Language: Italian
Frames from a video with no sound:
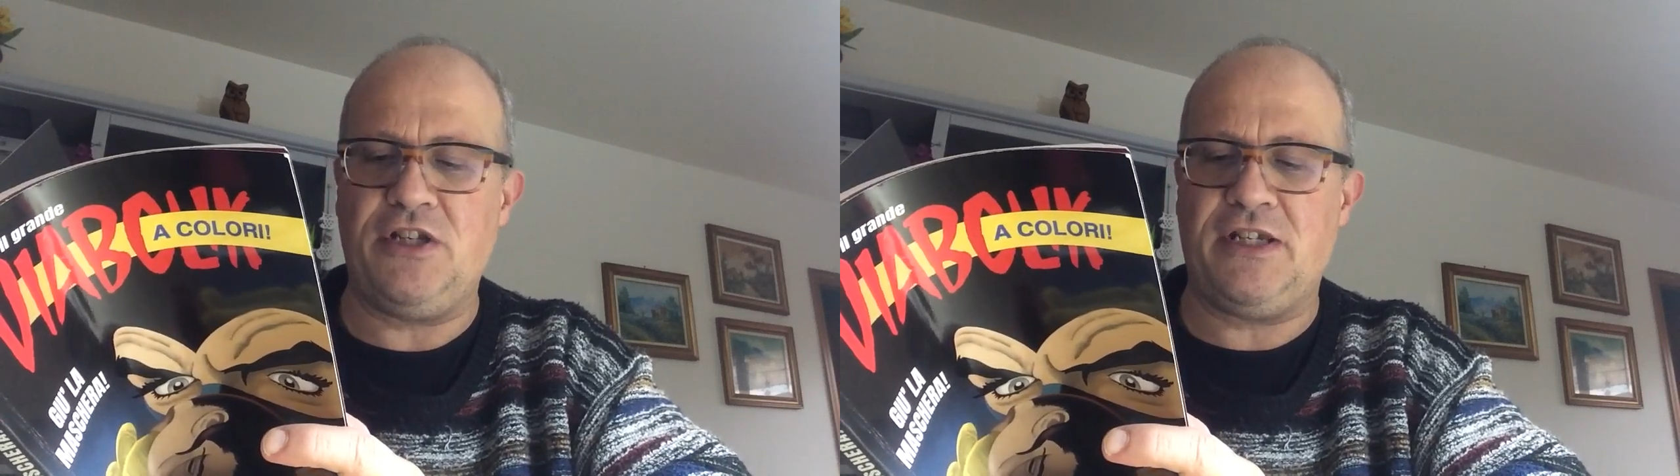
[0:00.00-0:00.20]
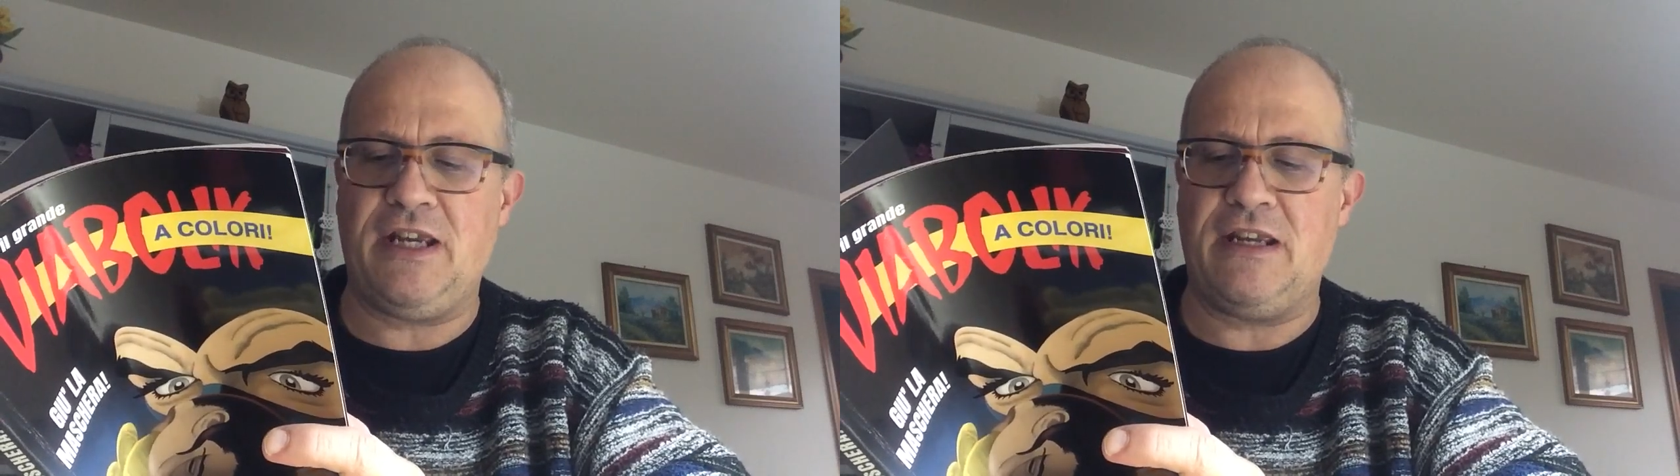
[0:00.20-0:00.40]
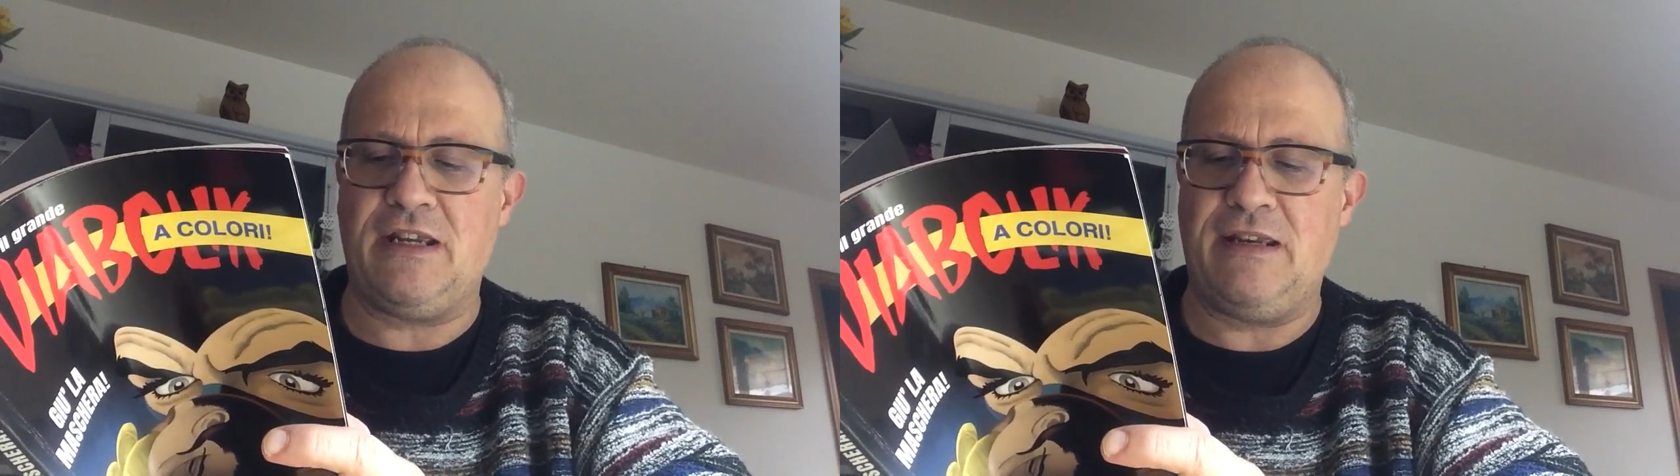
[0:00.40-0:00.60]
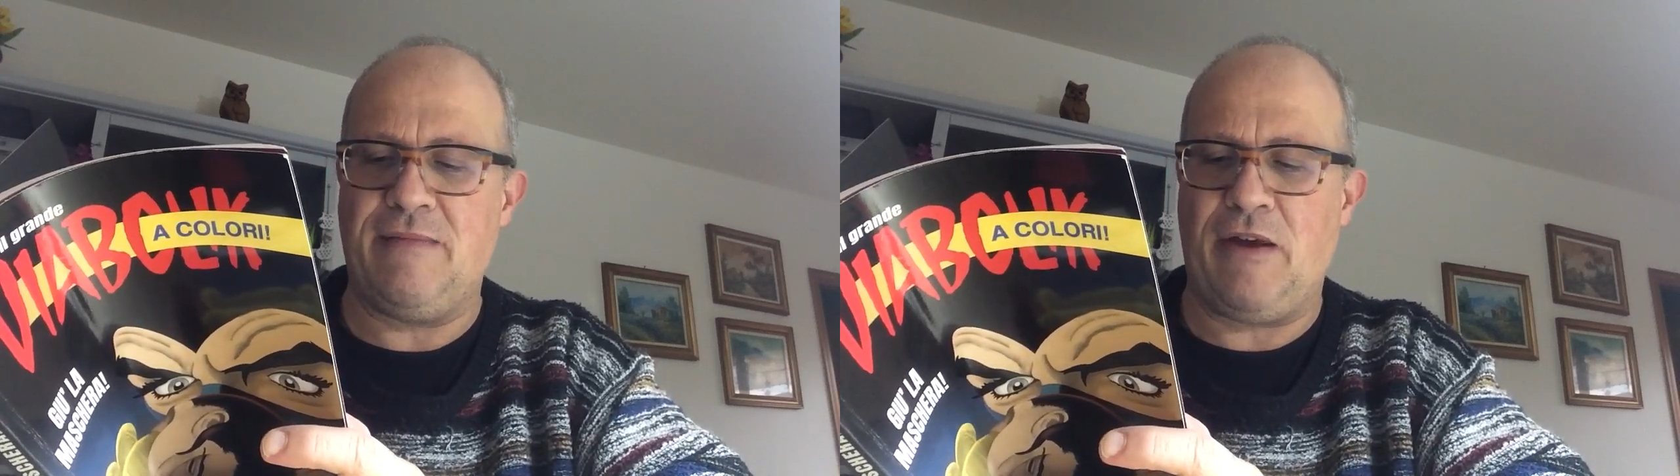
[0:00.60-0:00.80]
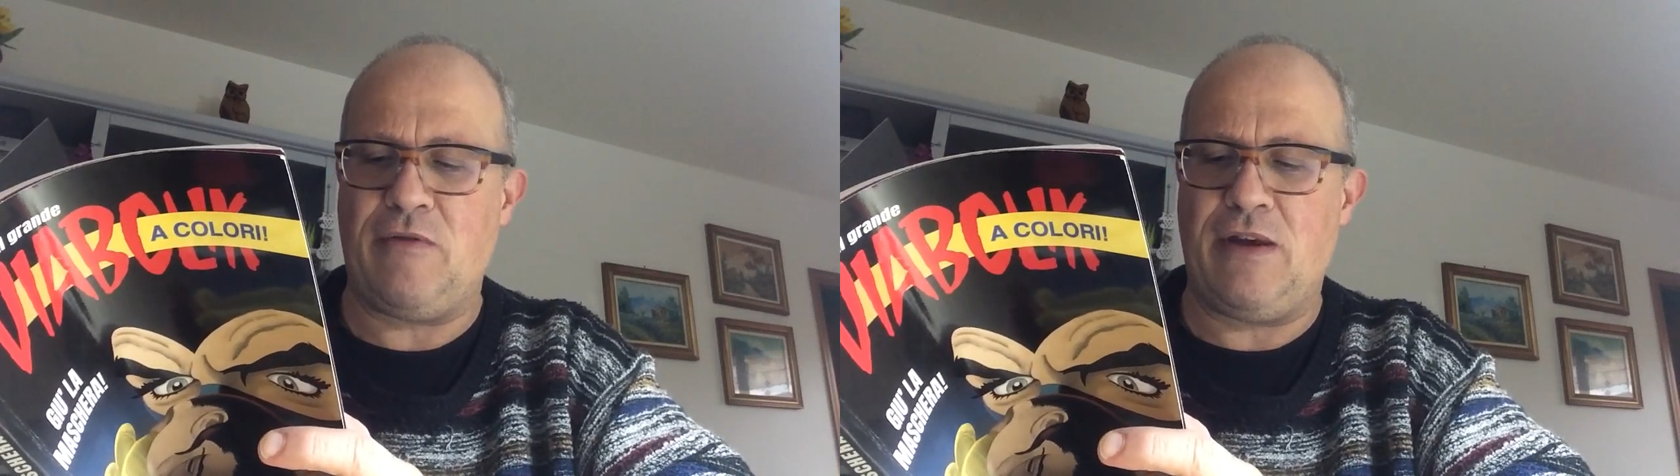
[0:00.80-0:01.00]
disegni di
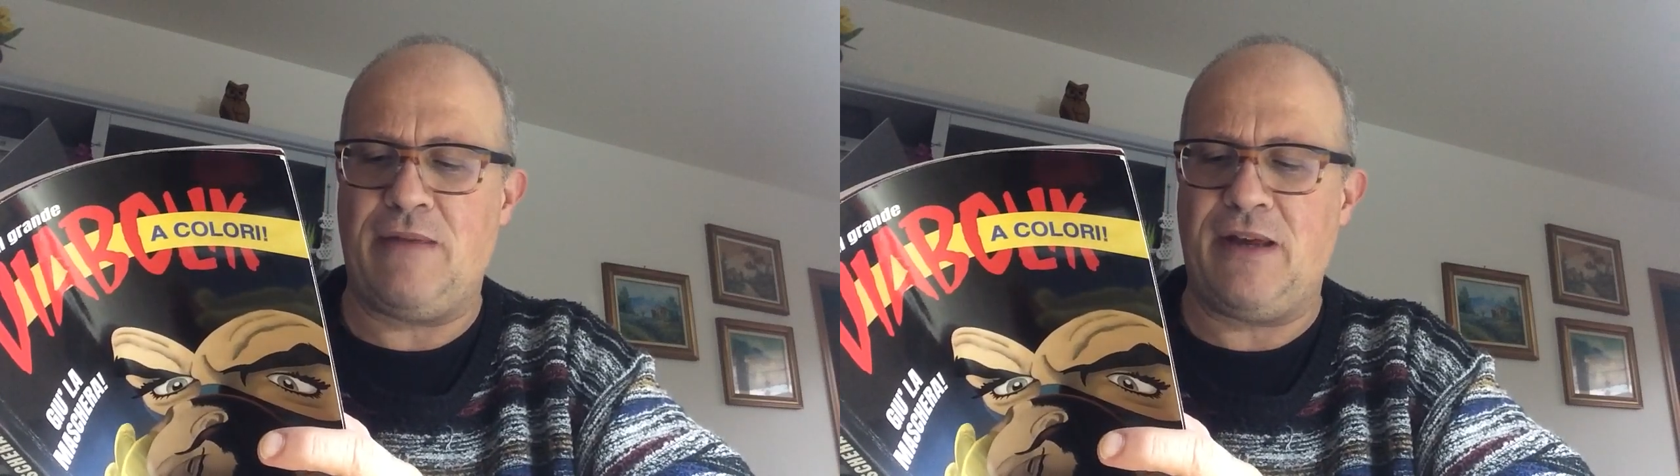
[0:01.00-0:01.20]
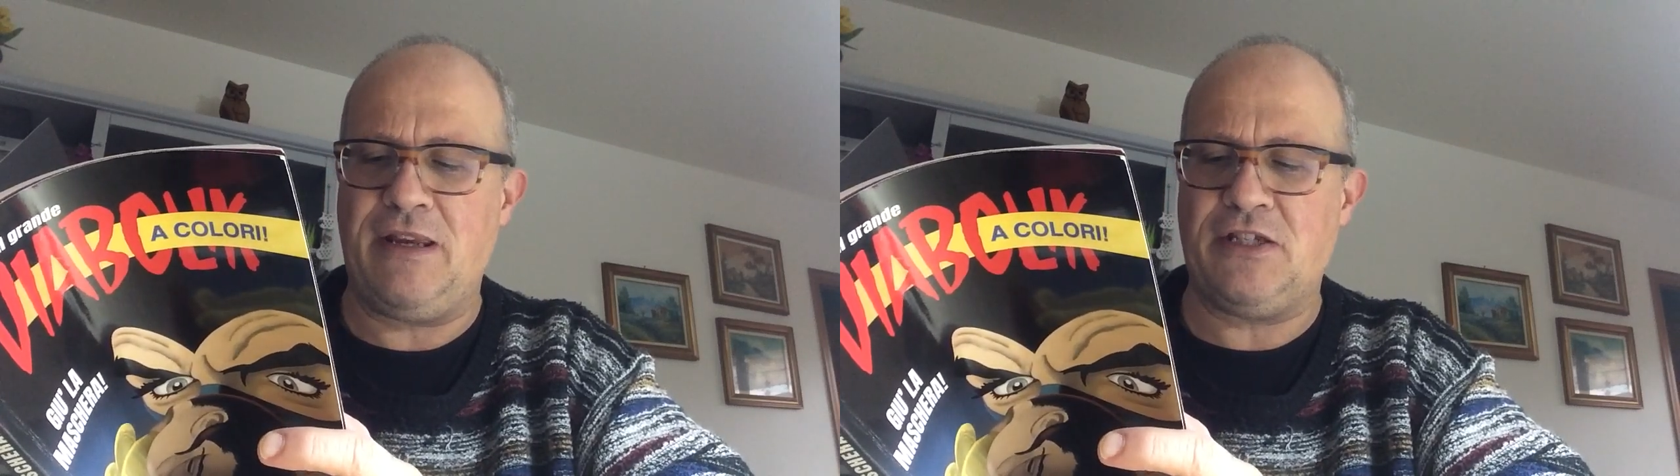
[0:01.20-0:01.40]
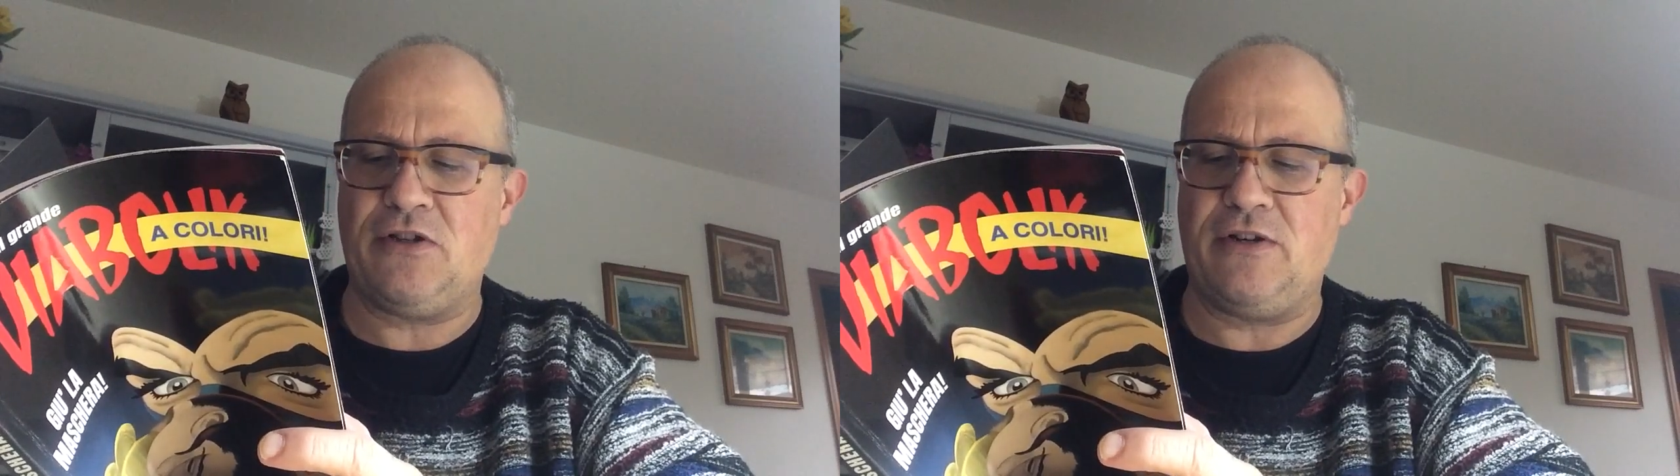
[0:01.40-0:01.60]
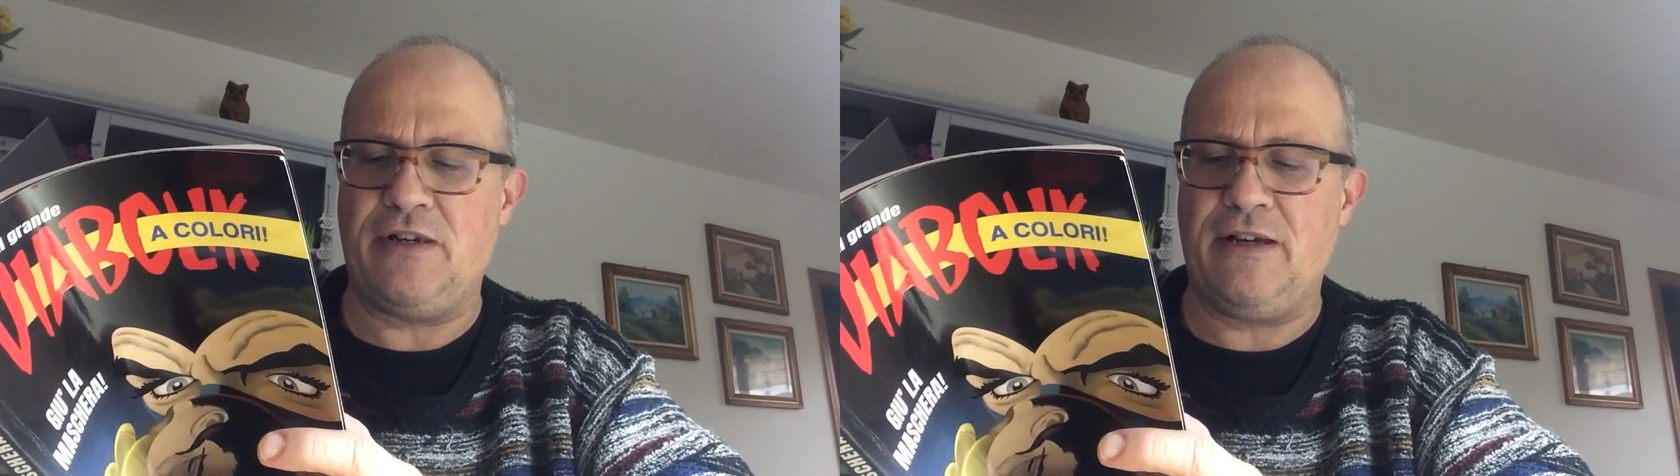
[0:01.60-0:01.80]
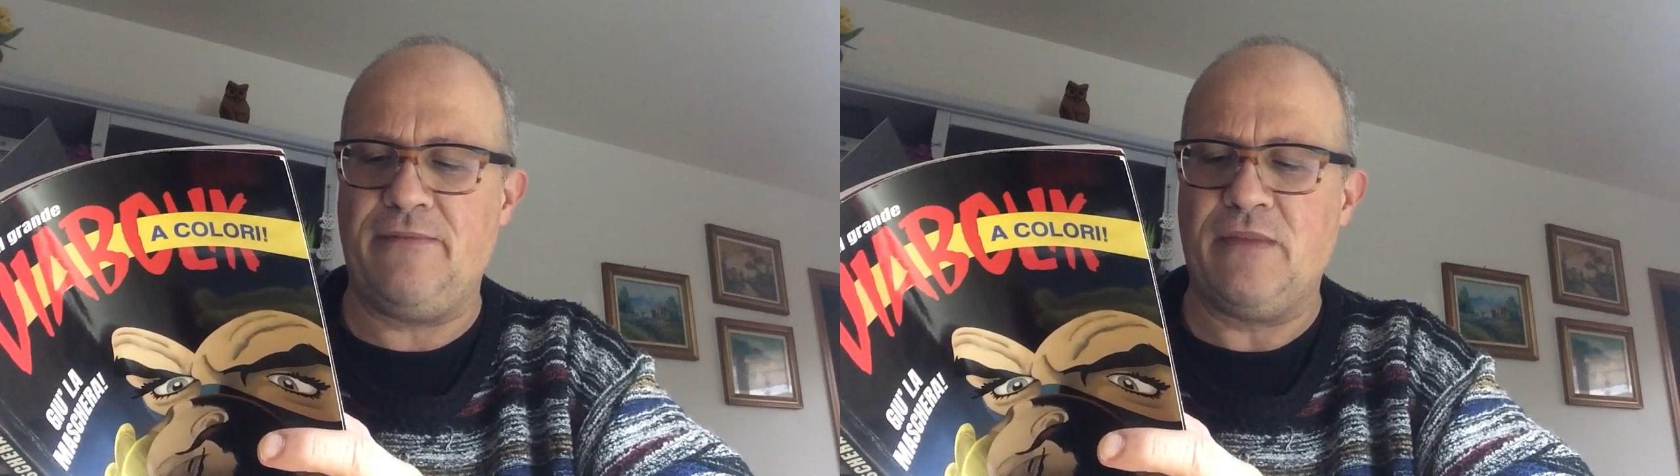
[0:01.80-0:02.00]
Emanuele
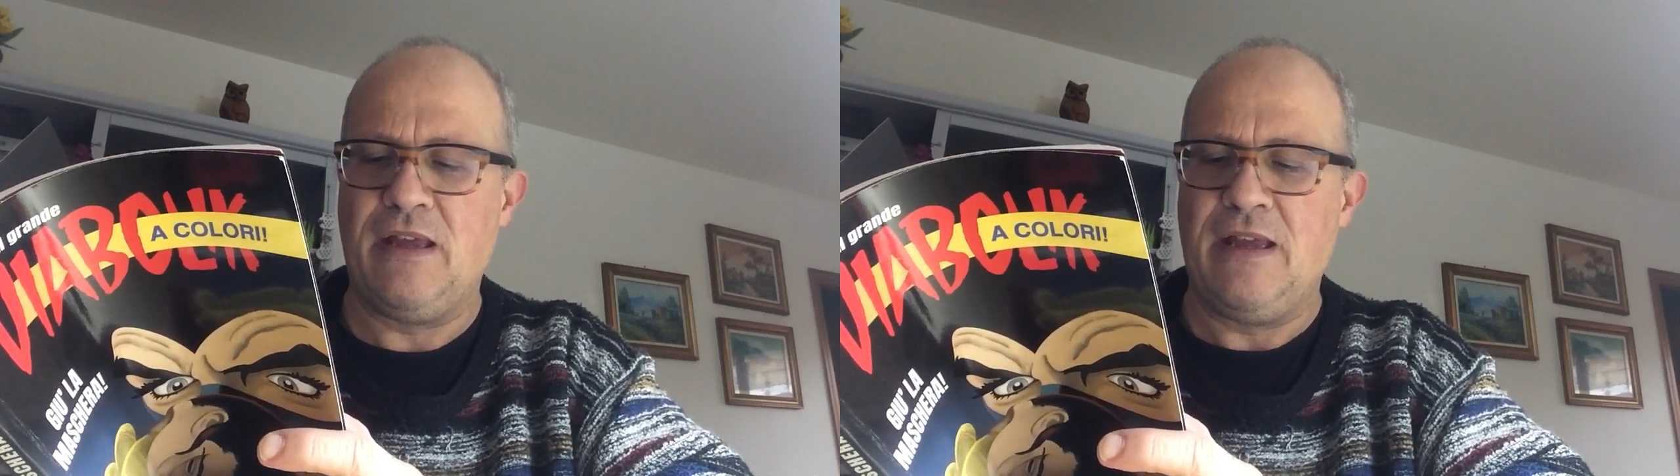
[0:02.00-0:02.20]
Barison